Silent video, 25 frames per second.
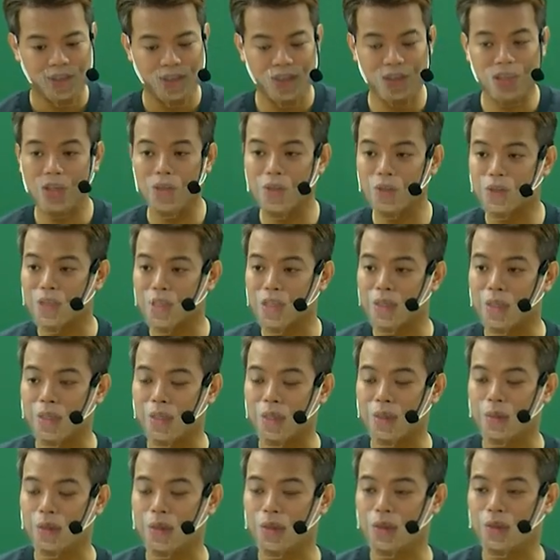
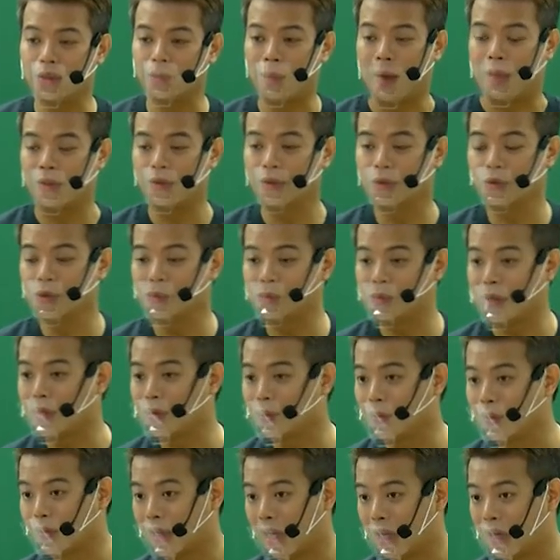1캐럿짜리를 받고
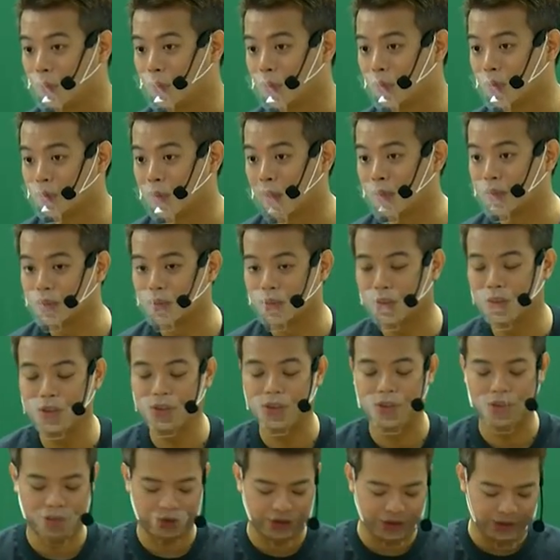싶다는 거예요 다이아몬드
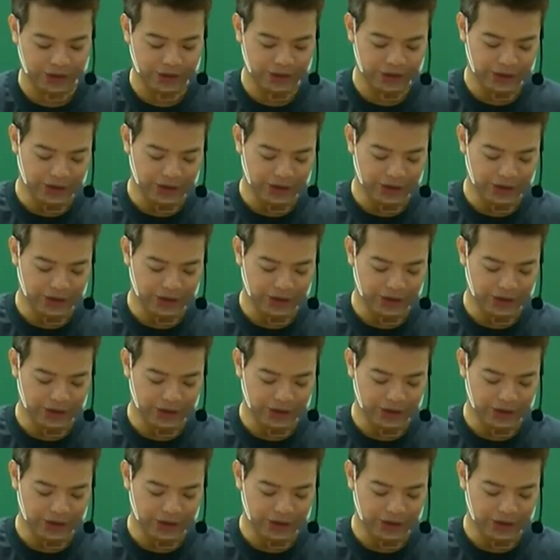반지를